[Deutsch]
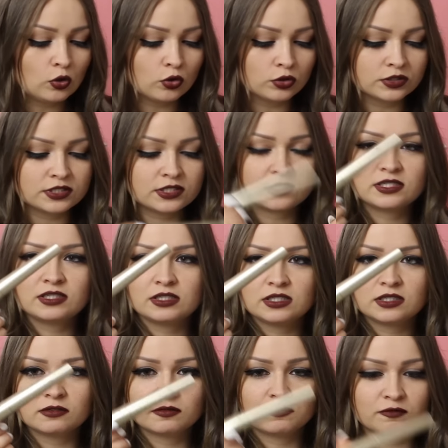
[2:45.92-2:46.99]
Und
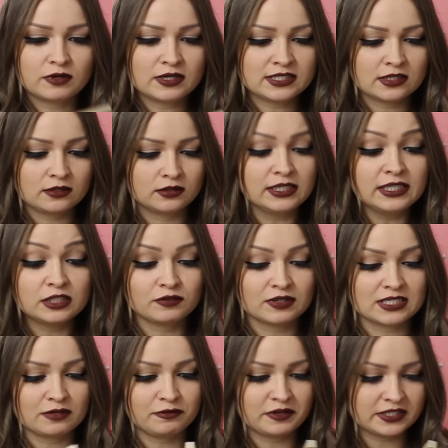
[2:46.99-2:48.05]
die Wasser nicht
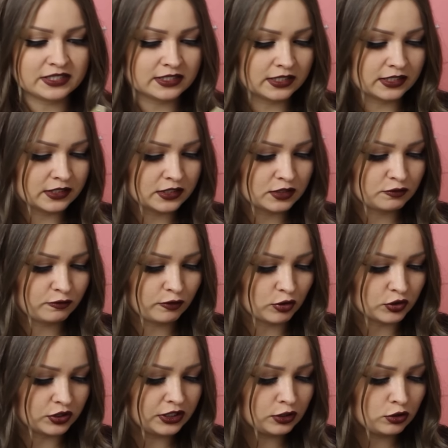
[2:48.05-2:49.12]
wasserfeste ist
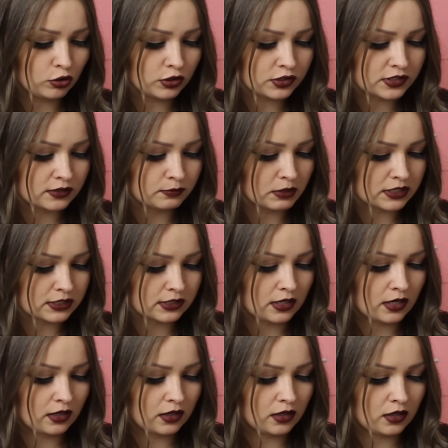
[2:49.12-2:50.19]
von Icos
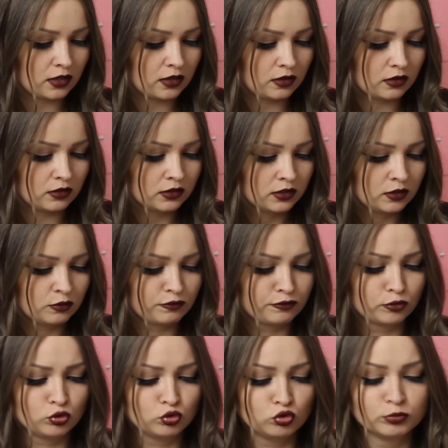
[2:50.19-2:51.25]
Mascara
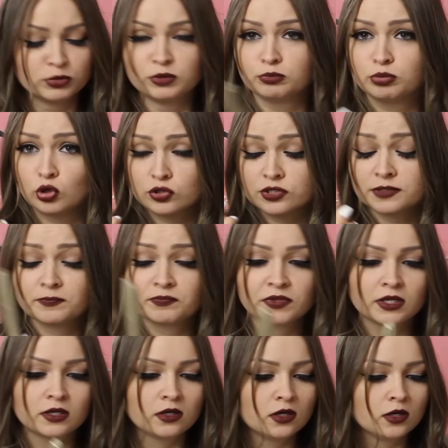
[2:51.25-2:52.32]
Volumen Plus.
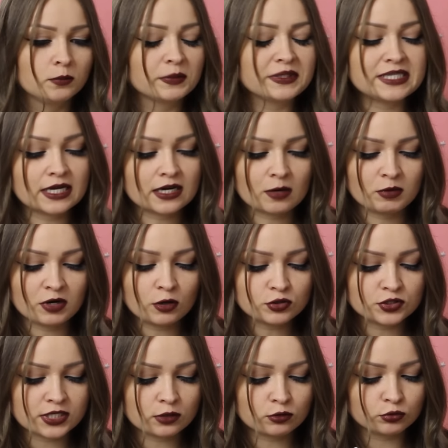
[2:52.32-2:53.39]
Mit der kann man auch
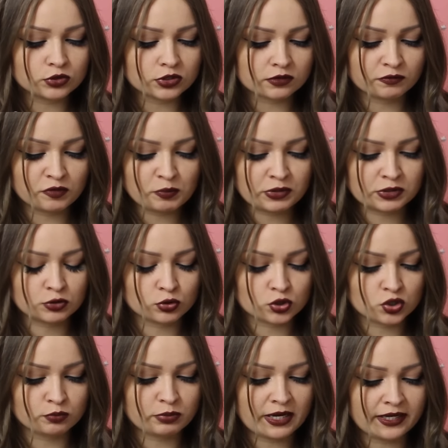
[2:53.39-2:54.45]
sehr gut Wimpern
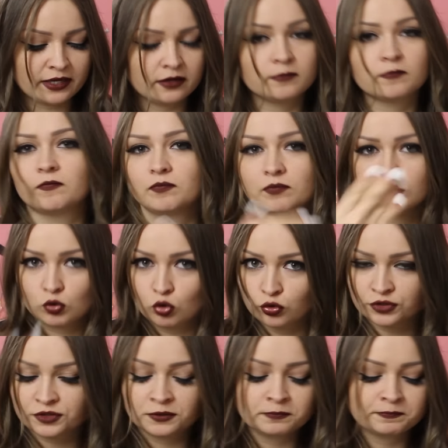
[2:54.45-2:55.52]
tuschen bei
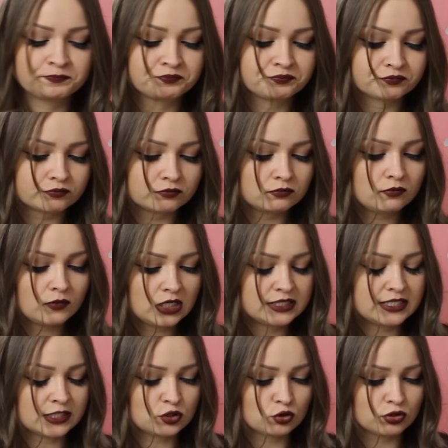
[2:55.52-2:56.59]
Kunden.
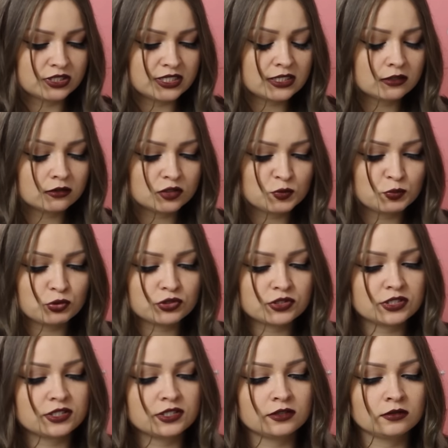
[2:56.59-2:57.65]
Die hat so ein dickeres
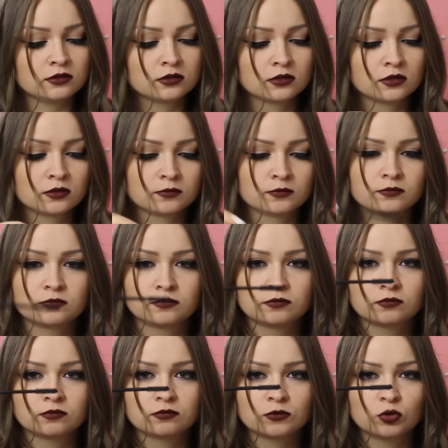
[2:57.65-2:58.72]
Bürstchen
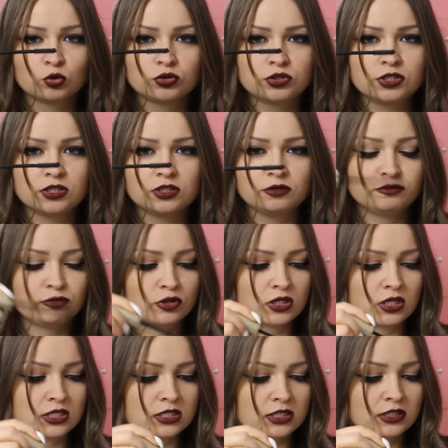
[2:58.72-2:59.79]
und die von
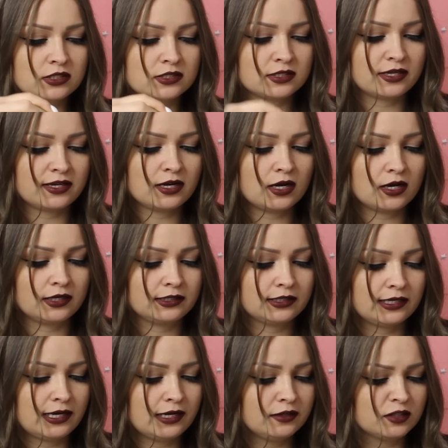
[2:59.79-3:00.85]
Catrice eher ein
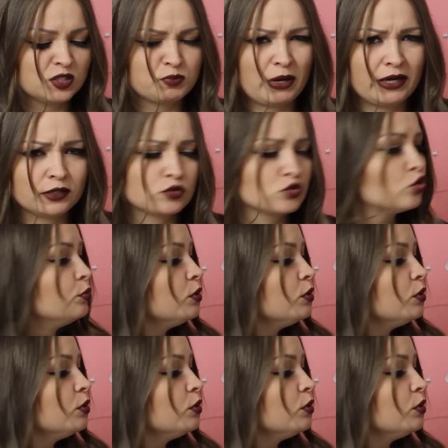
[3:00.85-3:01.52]
kleineres, beides